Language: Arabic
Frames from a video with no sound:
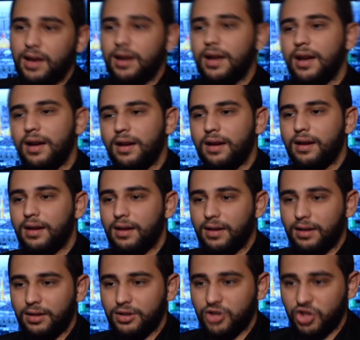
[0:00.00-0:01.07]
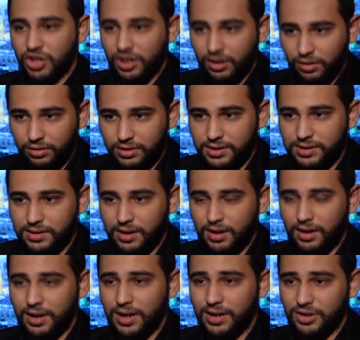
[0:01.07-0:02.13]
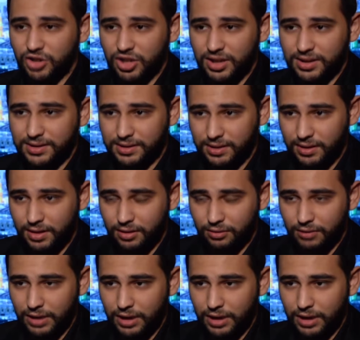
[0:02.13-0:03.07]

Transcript: لانشاء القصه لانشاء السيناريو